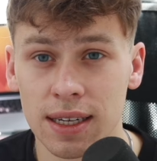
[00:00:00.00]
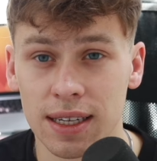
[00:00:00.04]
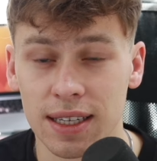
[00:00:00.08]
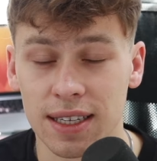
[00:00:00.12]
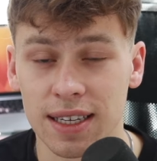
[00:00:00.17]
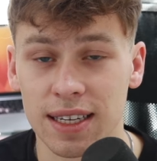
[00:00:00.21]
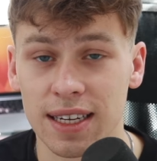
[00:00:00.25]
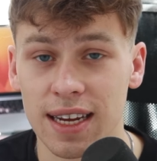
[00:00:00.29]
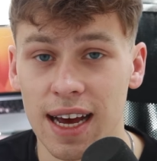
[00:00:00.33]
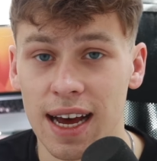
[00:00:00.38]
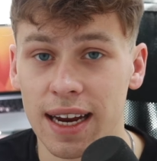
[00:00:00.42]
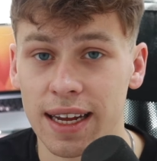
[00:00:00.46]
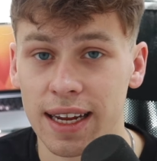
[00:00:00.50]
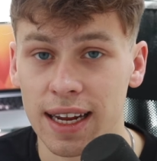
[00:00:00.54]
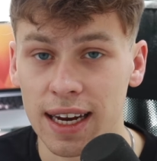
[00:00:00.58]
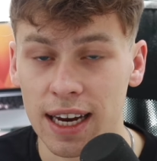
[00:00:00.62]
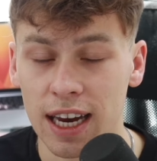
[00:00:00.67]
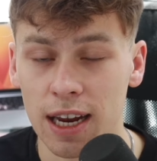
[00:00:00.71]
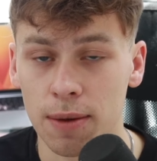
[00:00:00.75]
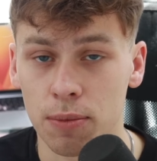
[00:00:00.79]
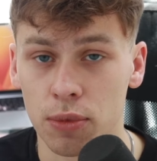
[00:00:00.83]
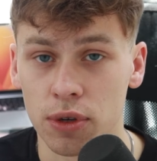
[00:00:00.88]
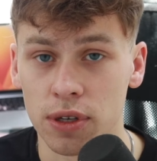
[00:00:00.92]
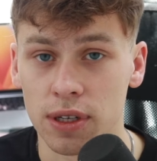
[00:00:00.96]
Das geniale
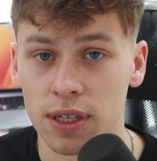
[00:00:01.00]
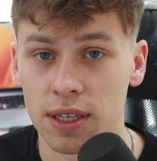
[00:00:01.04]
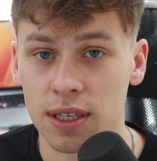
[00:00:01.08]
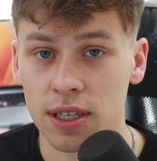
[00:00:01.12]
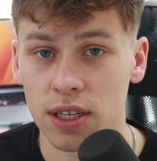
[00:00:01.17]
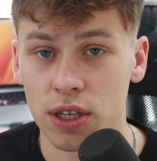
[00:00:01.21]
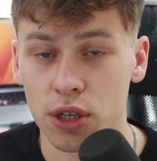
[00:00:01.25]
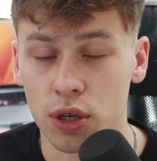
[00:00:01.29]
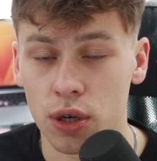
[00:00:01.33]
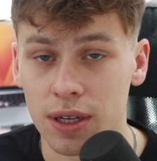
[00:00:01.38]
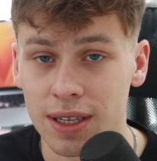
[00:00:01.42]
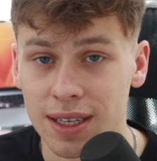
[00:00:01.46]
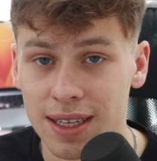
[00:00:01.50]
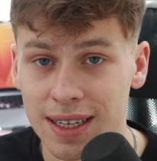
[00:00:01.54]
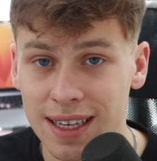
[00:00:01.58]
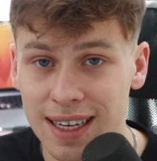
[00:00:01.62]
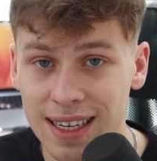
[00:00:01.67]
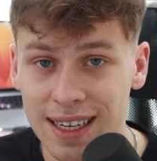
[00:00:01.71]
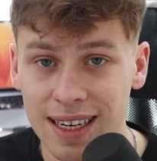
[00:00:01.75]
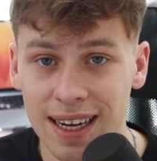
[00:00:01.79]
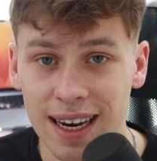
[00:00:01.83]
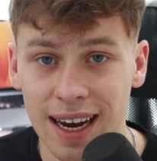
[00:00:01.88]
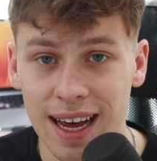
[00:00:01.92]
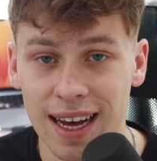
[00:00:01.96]
Händlerbund ist, ihr könnt
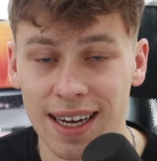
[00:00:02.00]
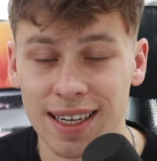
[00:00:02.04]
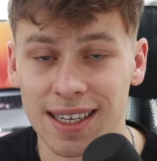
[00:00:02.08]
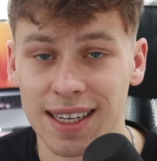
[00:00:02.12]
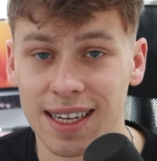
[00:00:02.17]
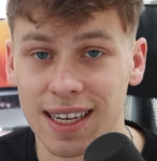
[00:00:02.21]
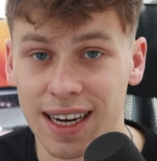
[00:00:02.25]
kinderleicht